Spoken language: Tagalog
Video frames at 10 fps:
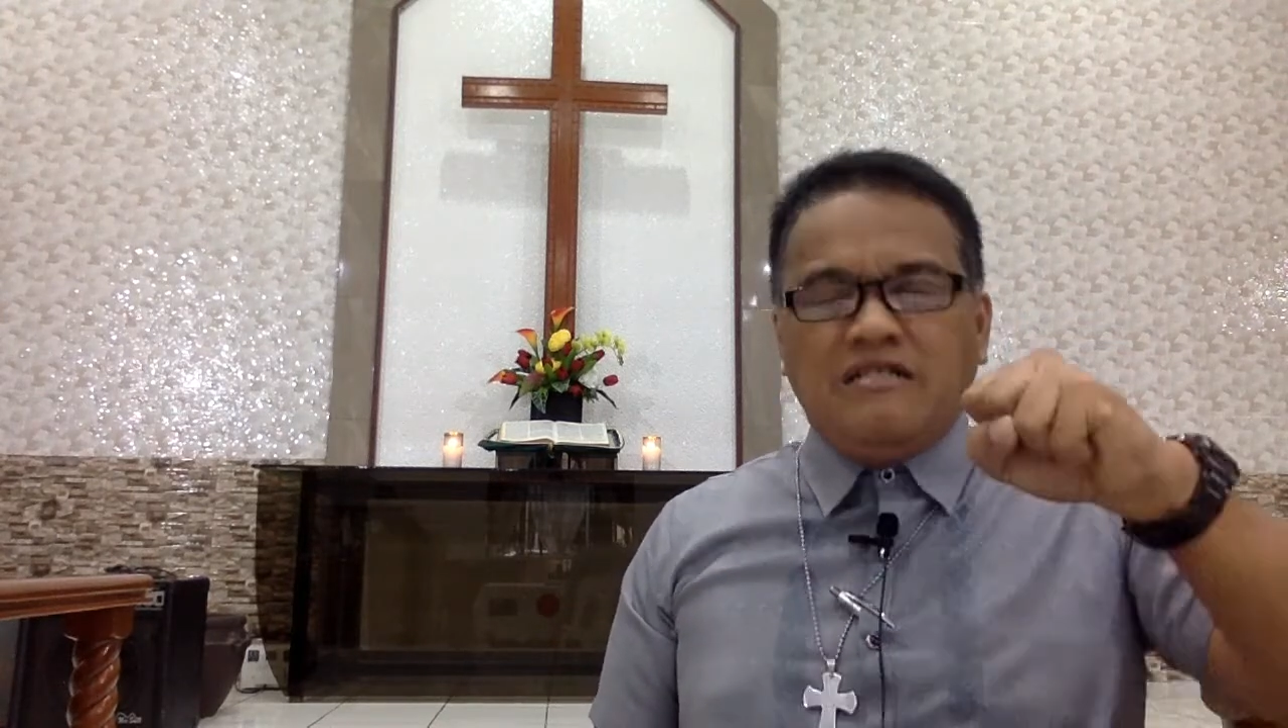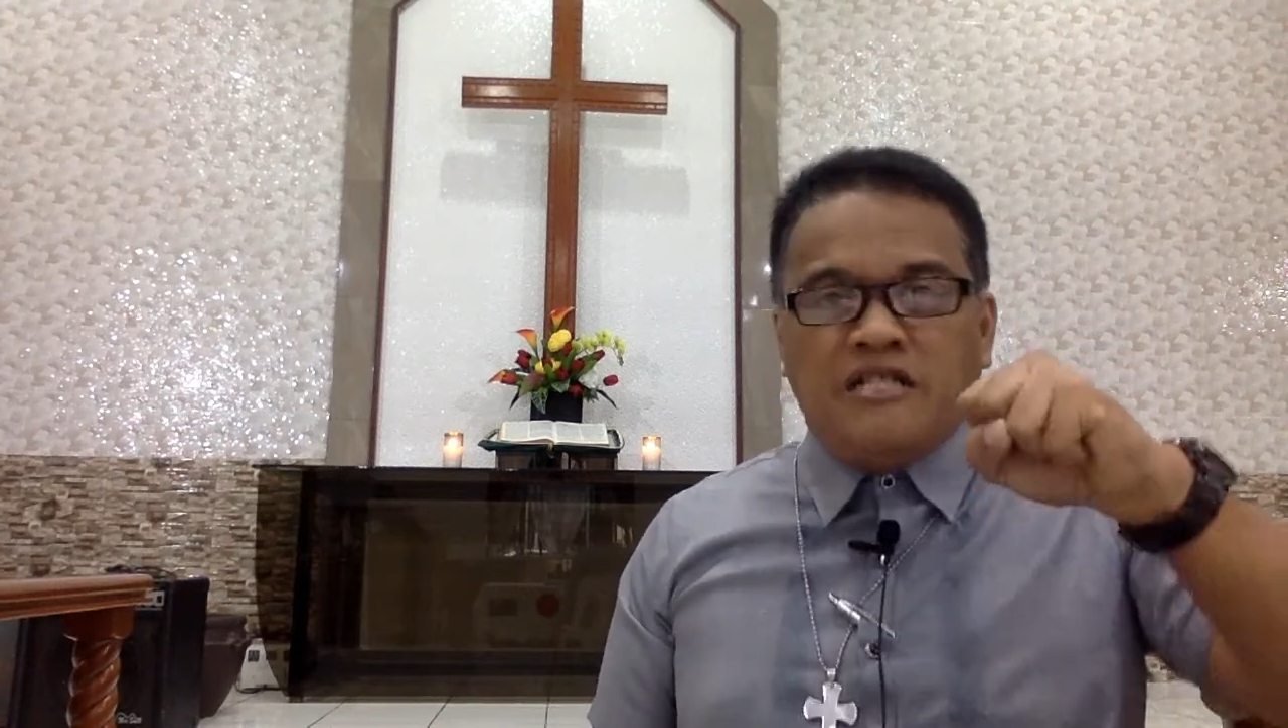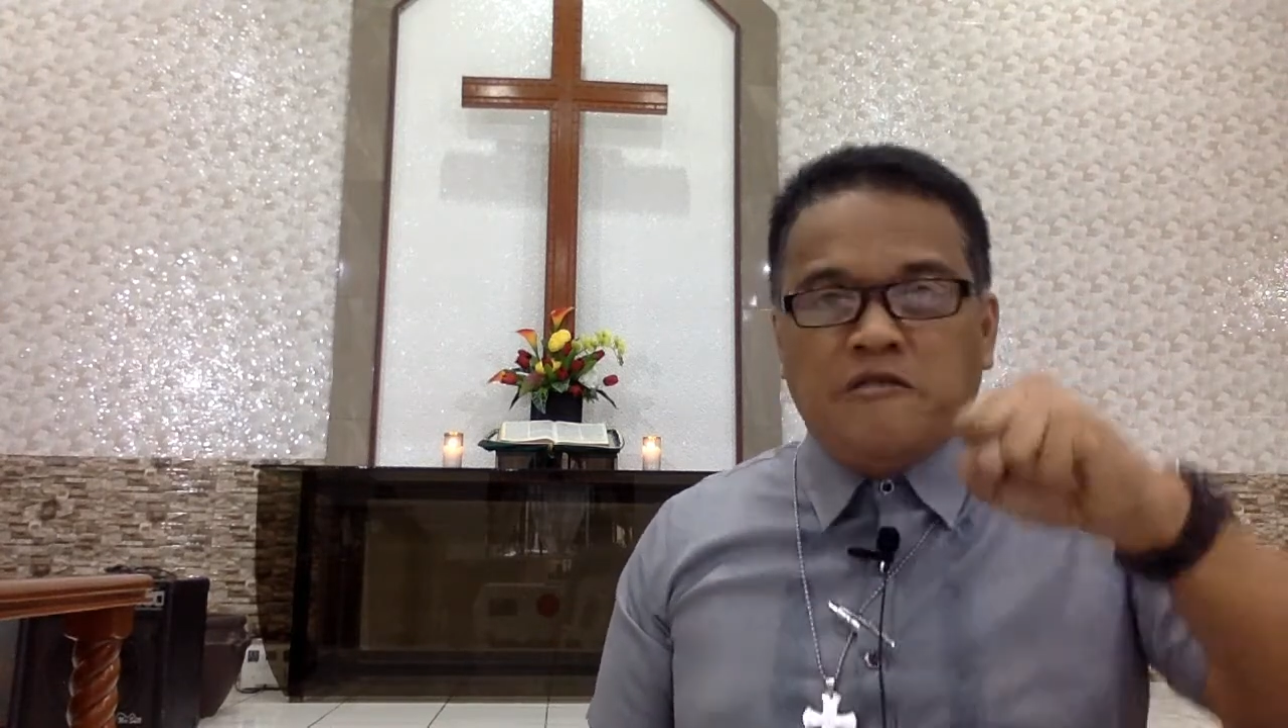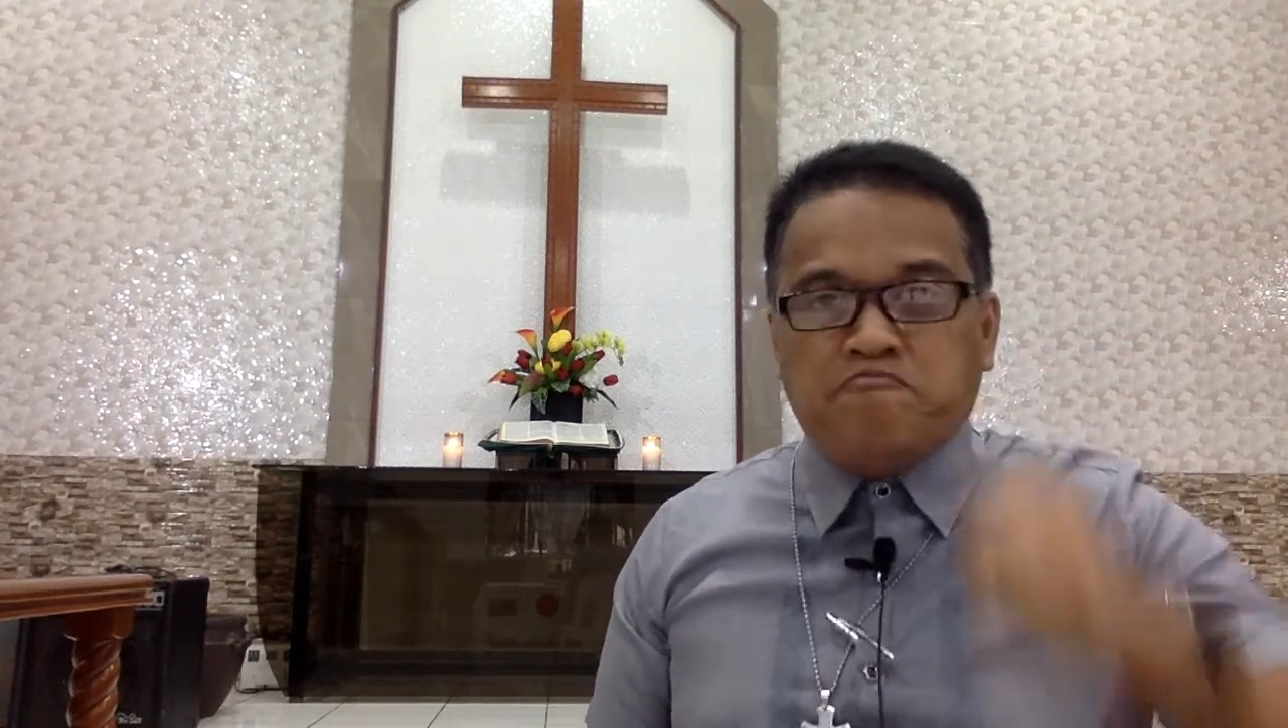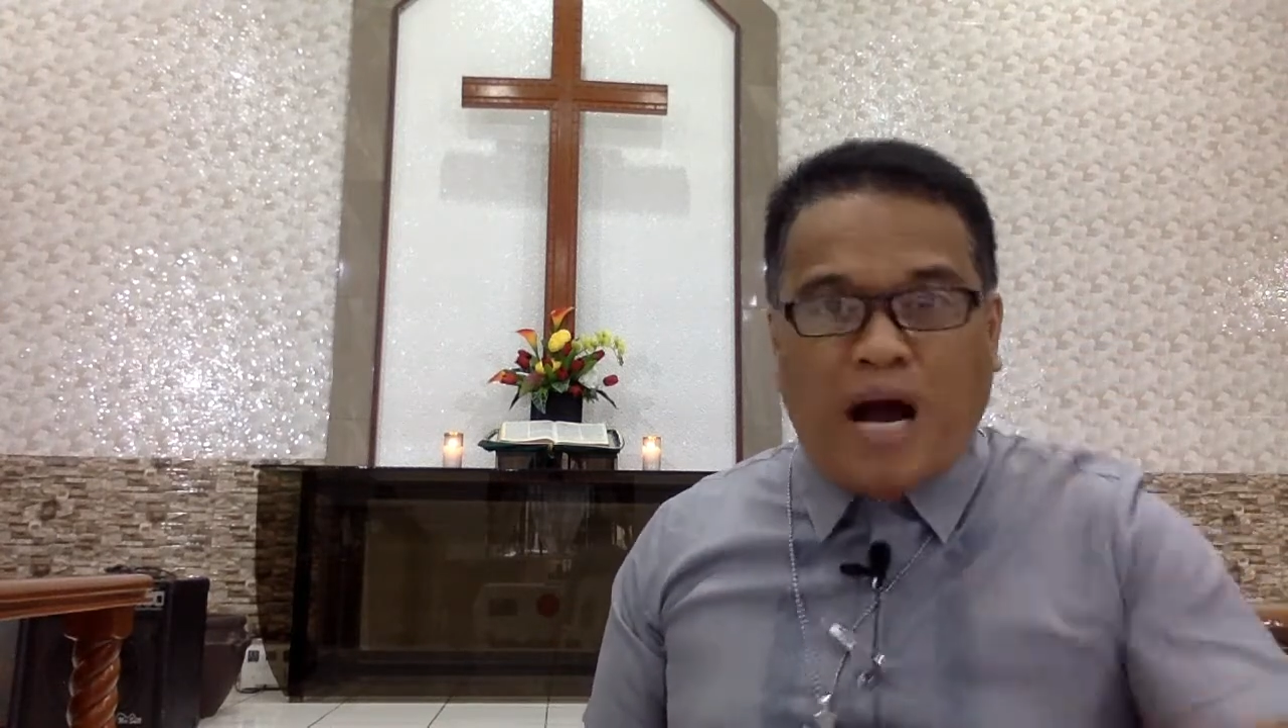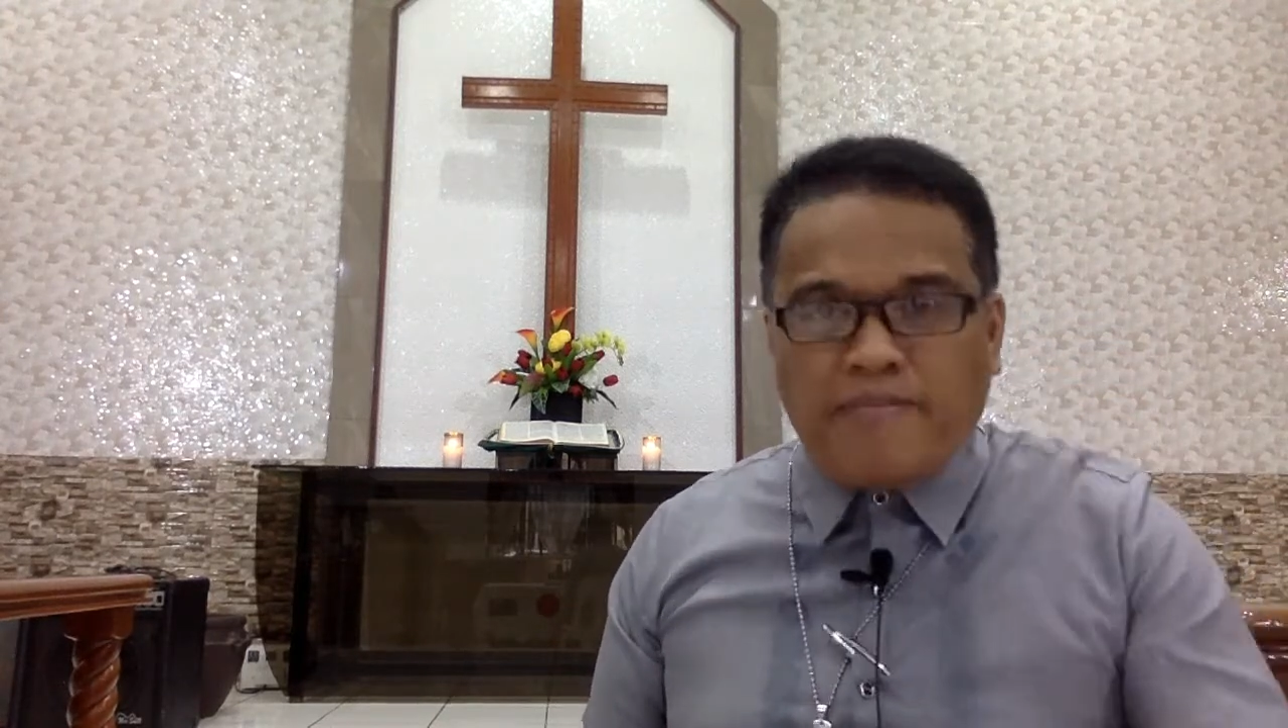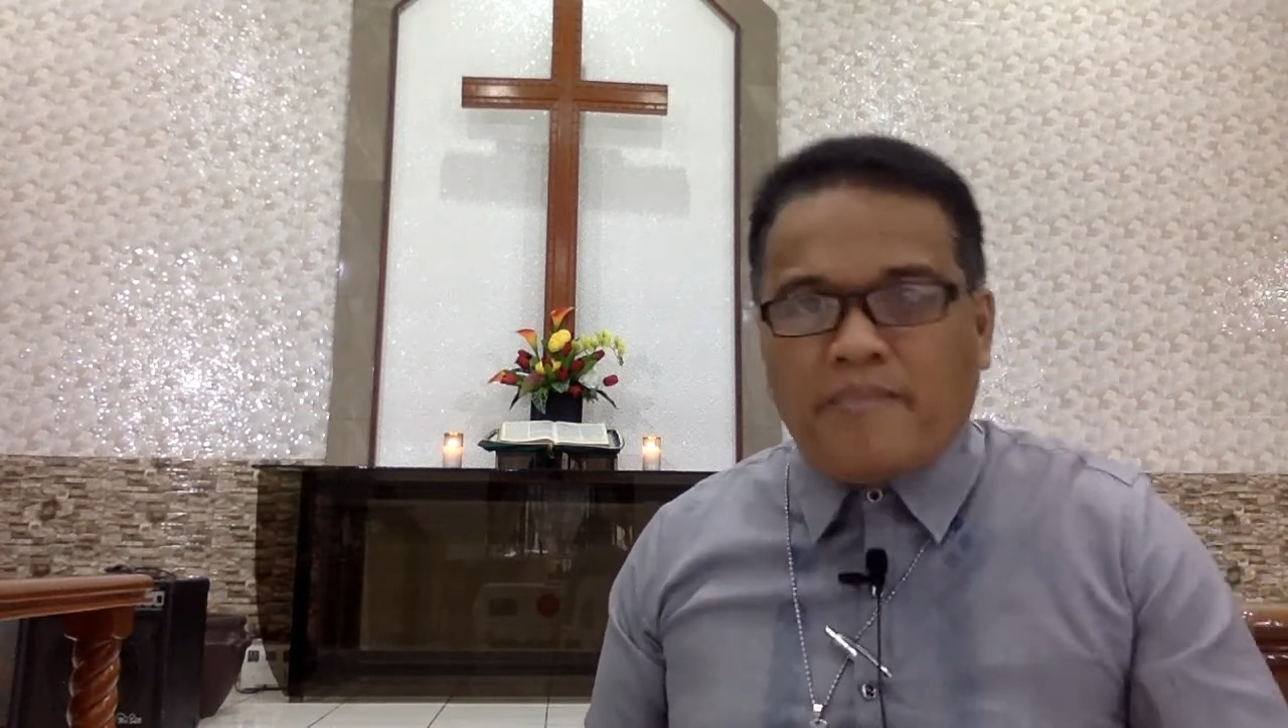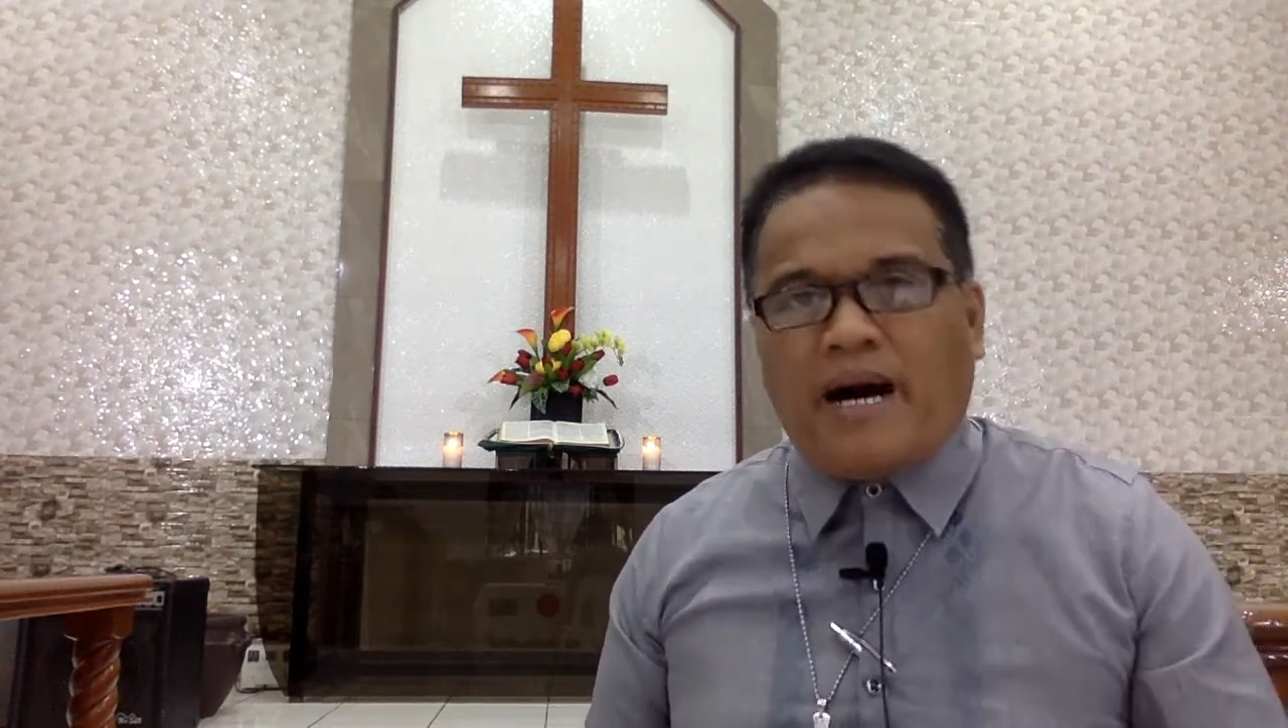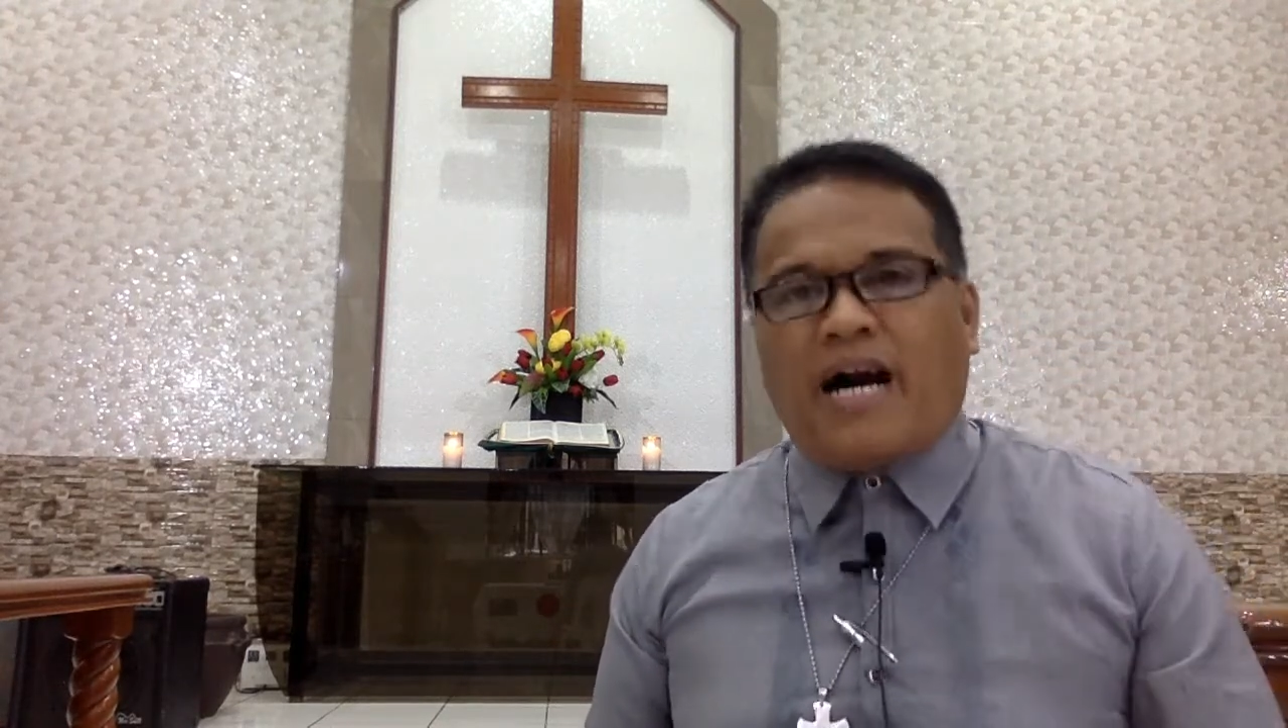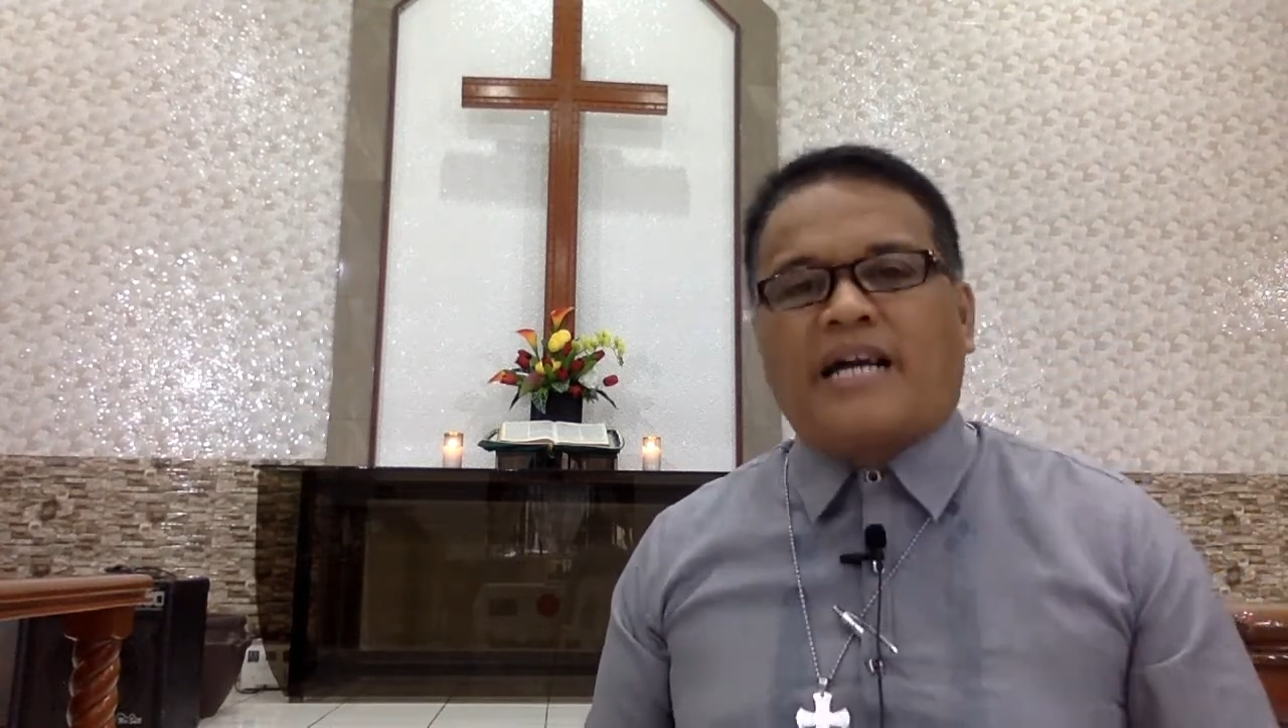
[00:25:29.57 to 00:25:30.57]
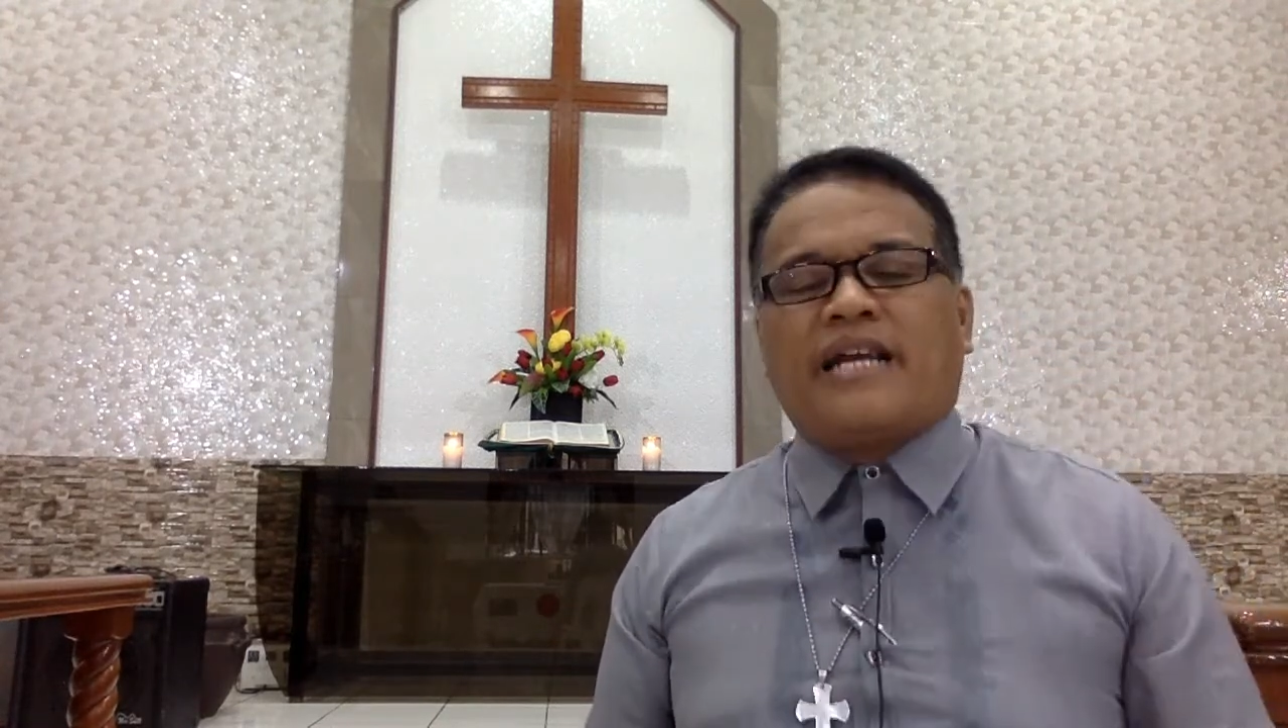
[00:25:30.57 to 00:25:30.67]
ibababa